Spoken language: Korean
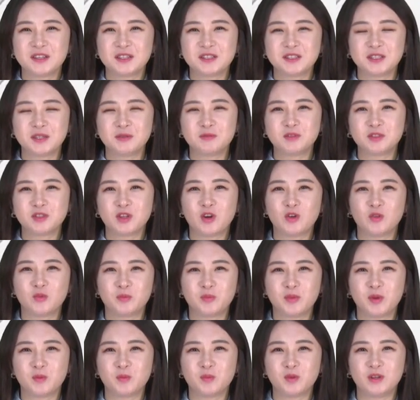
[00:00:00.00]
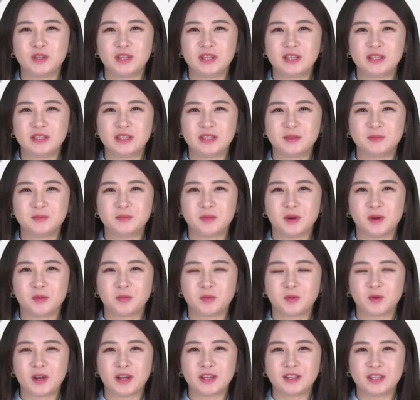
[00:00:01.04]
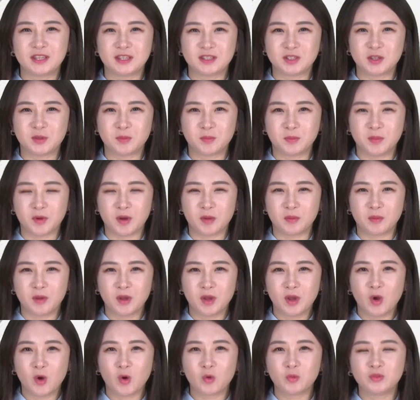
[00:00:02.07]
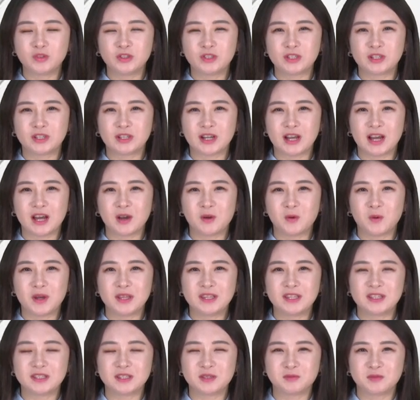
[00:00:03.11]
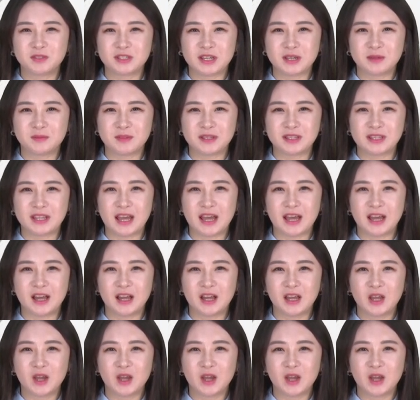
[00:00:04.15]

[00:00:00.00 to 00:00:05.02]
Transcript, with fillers: 세무사 우편물 읽는 법과 대처법 5분특강 오한나 세무사입니다.